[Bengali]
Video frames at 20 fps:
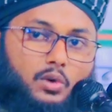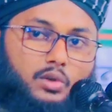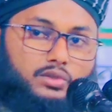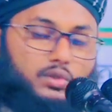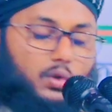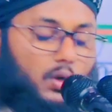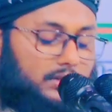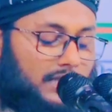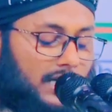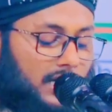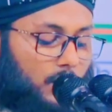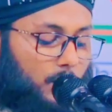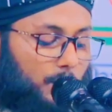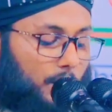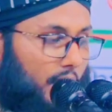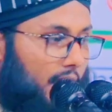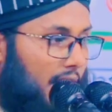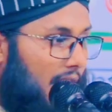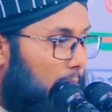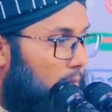উক্ত কথার
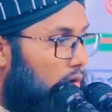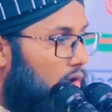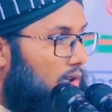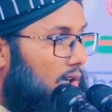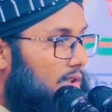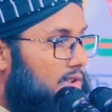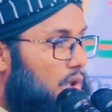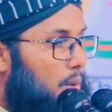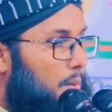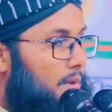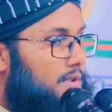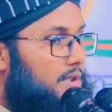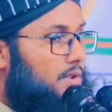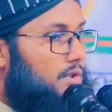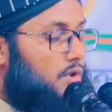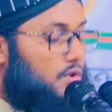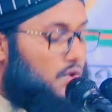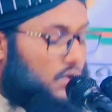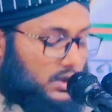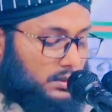উপরে আমল করার
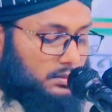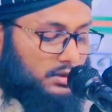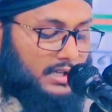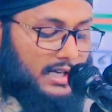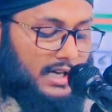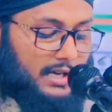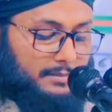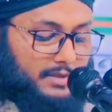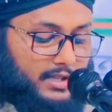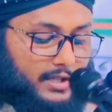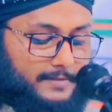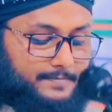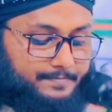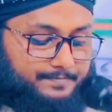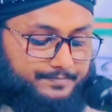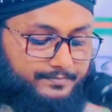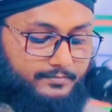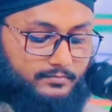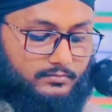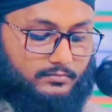তহবিদান করে সকলে বলি
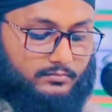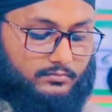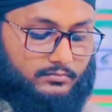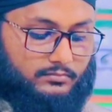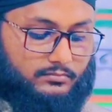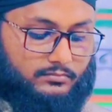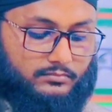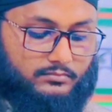আমিন